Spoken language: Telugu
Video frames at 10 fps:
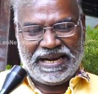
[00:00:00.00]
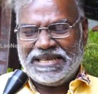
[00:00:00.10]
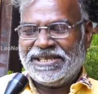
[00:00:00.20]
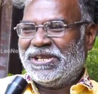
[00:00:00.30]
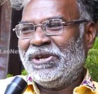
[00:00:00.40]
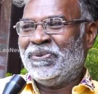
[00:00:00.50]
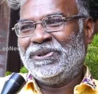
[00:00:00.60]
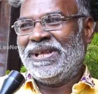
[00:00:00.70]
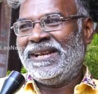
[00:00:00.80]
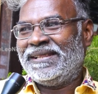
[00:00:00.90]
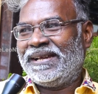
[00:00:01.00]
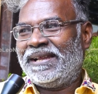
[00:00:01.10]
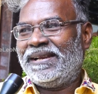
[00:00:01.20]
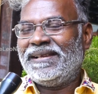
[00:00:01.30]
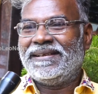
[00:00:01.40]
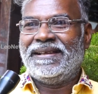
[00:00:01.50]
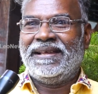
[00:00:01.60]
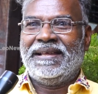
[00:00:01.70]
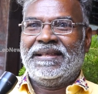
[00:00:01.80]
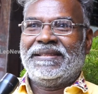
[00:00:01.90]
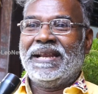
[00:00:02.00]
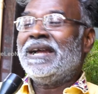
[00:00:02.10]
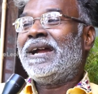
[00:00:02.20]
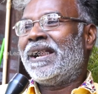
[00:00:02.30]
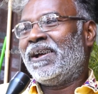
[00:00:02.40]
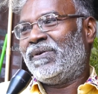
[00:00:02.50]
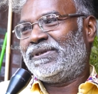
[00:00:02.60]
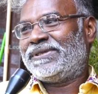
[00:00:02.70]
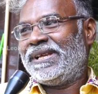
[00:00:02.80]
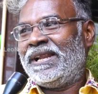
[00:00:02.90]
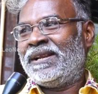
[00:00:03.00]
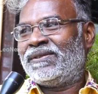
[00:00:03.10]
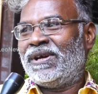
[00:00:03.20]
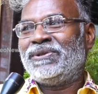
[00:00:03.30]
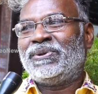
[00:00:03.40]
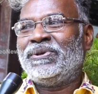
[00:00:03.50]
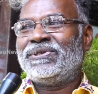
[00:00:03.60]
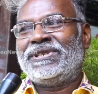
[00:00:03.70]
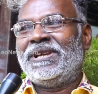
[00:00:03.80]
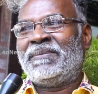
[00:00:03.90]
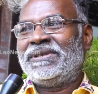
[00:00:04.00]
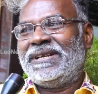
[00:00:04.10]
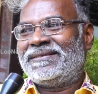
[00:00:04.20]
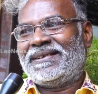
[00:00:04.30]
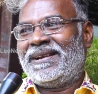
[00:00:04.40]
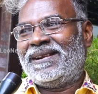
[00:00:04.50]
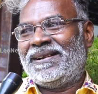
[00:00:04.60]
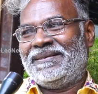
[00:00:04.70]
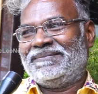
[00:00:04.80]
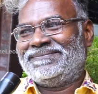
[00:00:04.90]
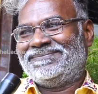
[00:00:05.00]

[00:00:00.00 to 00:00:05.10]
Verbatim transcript: రాజకీయమో తెలియదు కానీ తెలంగాణ వస్తే నేను దళితుడిని సీఎం అని చేస్తానన్నాడు